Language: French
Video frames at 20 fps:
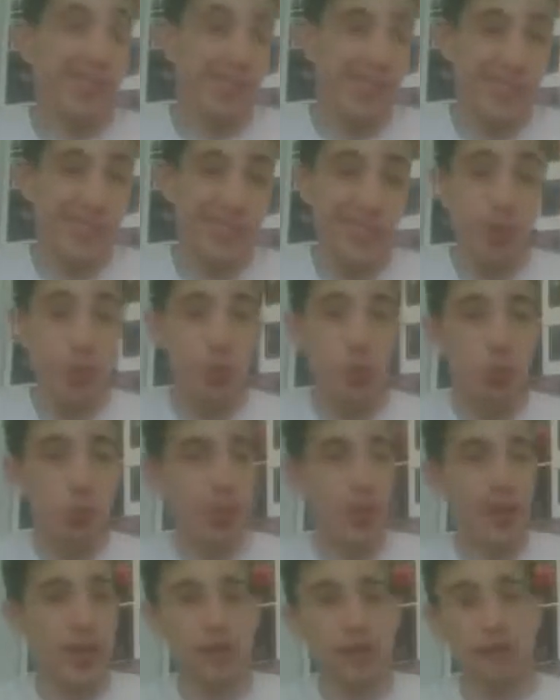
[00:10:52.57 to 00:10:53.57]
c'est ça, pourquoi
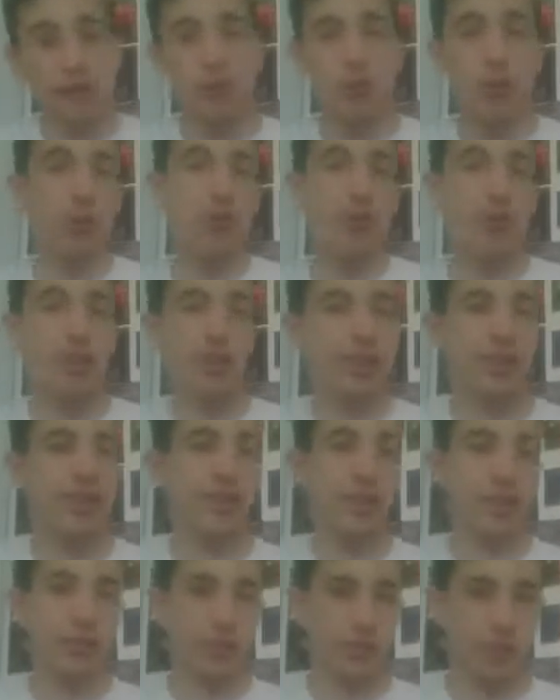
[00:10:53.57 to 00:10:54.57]
Alexander Wolf et Killian
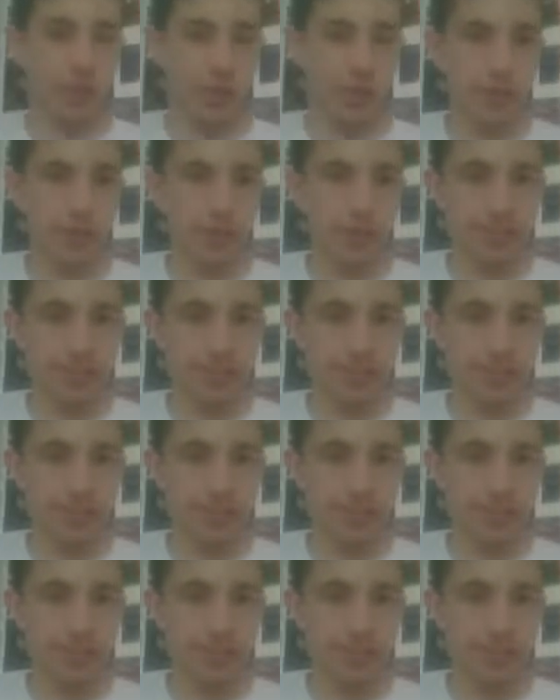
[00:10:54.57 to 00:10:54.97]
Day dans ce cas-là